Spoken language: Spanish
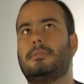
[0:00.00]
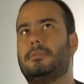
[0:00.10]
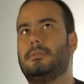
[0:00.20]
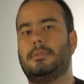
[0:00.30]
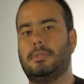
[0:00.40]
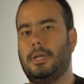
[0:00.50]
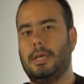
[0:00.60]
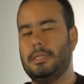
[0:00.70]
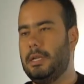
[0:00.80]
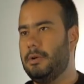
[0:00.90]
con
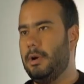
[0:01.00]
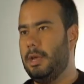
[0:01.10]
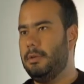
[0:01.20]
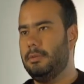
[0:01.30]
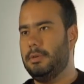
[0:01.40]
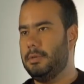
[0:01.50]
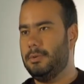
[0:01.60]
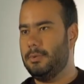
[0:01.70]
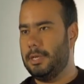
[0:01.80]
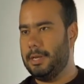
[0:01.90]
la gente del colegio y todo eso, y
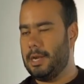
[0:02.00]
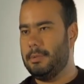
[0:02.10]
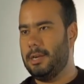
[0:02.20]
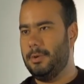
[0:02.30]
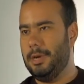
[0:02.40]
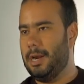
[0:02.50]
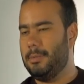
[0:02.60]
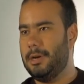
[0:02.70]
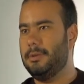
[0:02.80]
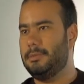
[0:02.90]
con cualquier cámara que hubiera a la mano.